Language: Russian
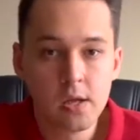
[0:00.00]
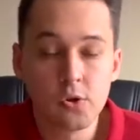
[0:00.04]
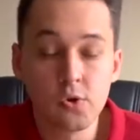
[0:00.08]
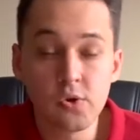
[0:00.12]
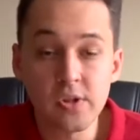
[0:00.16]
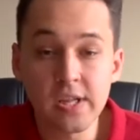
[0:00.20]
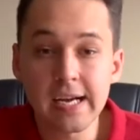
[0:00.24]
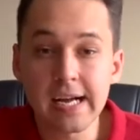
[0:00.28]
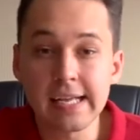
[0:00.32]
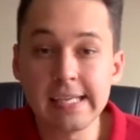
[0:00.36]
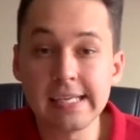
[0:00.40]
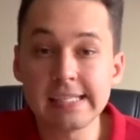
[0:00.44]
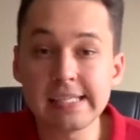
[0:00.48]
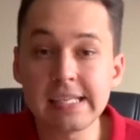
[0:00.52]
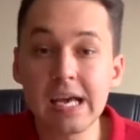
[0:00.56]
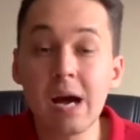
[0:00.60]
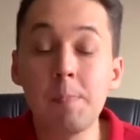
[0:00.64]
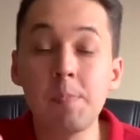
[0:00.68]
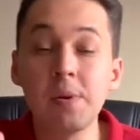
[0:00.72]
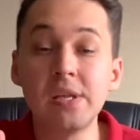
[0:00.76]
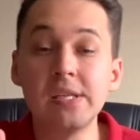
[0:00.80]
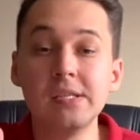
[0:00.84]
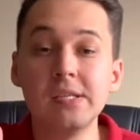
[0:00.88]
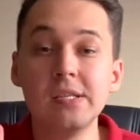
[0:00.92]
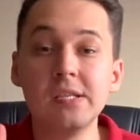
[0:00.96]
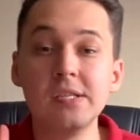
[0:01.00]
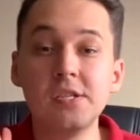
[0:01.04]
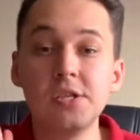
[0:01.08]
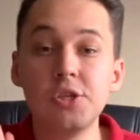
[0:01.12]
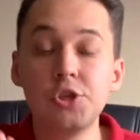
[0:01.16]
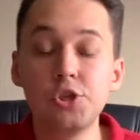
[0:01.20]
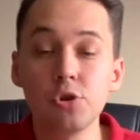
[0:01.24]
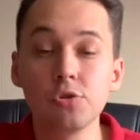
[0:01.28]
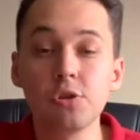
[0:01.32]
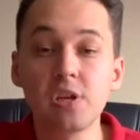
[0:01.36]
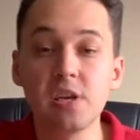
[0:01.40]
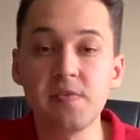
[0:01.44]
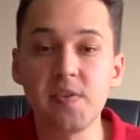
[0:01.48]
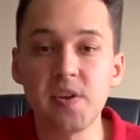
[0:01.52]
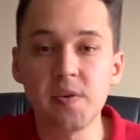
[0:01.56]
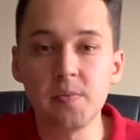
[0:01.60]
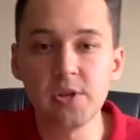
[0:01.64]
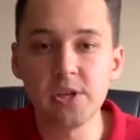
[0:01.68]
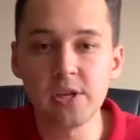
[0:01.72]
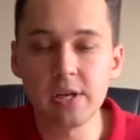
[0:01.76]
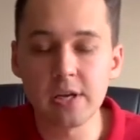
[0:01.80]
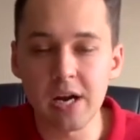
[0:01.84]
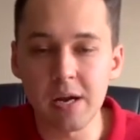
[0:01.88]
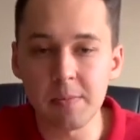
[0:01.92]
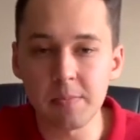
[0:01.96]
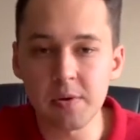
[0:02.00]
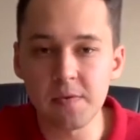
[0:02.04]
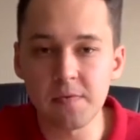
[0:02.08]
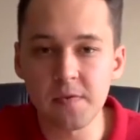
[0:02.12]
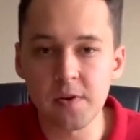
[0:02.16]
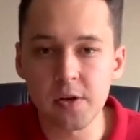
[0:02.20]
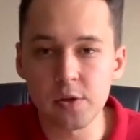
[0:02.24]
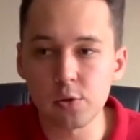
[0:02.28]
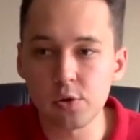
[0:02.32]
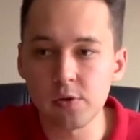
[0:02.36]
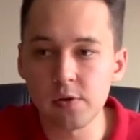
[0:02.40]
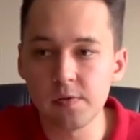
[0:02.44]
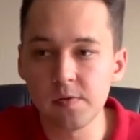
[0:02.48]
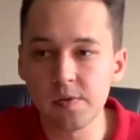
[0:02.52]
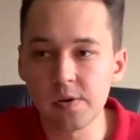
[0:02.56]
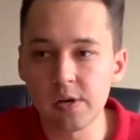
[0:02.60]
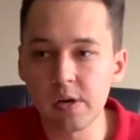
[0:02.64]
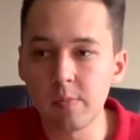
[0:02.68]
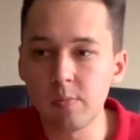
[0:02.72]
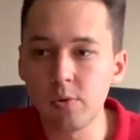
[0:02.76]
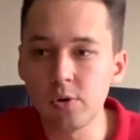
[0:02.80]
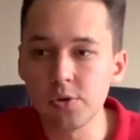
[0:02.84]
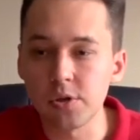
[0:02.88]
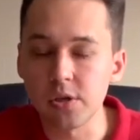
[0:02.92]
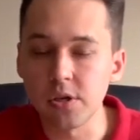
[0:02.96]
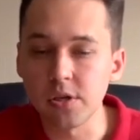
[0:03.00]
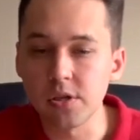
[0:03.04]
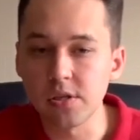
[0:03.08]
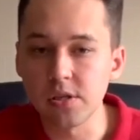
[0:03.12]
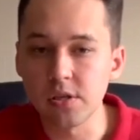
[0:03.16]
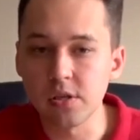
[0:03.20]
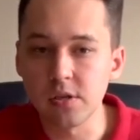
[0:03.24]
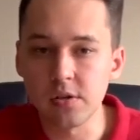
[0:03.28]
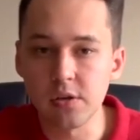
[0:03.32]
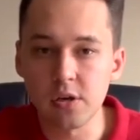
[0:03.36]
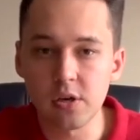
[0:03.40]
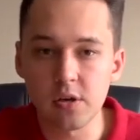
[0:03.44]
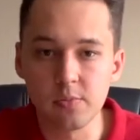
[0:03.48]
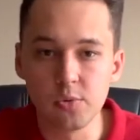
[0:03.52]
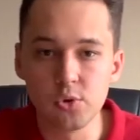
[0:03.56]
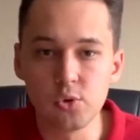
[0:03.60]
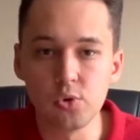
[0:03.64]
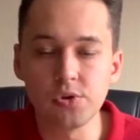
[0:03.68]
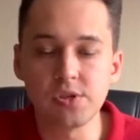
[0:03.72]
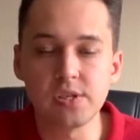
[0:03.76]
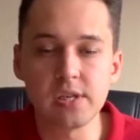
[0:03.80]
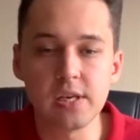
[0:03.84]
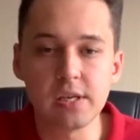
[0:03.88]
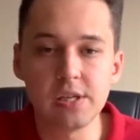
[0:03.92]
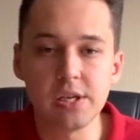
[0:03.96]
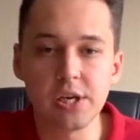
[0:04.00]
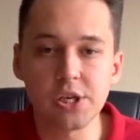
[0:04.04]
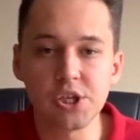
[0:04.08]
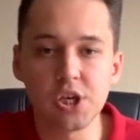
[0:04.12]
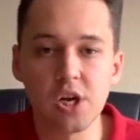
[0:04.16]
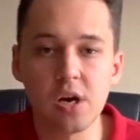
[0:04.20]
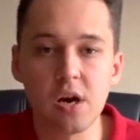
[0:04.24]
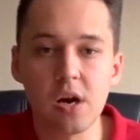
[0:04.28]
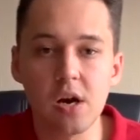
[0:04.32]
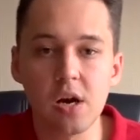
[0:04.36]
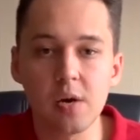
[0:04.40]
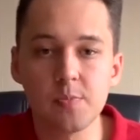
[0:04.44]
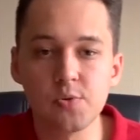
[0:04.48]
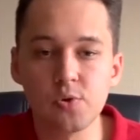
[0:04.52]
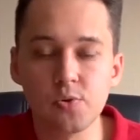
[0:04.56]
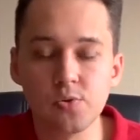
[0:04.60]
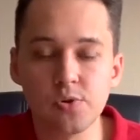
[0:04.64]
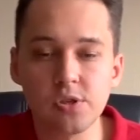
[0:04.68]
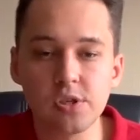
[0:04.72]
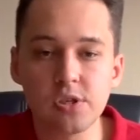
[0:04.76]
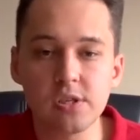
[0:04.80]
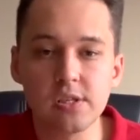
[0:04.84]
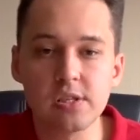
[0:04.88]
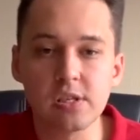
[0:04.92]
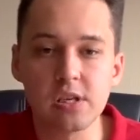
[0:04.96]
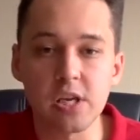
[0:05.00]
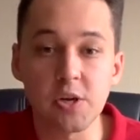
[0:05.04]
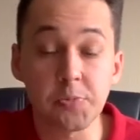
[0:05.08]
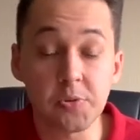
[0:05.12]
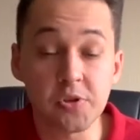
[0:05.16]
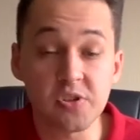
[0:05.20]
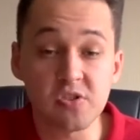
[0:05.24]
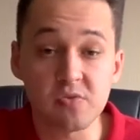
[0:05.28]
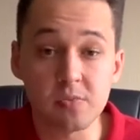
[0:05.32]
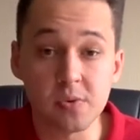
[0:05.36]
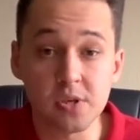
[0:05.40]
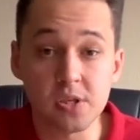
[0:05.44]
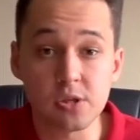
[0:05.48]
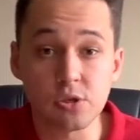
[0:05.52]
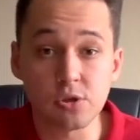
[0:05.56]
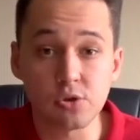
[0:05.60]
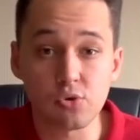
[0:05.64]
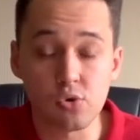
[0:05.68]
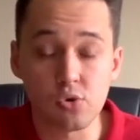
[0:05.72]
Ну и, наконец, определите четкие временные рамки, в которые вы работаете. Рекомендуется их даже обсудить и закрепить идите вместе с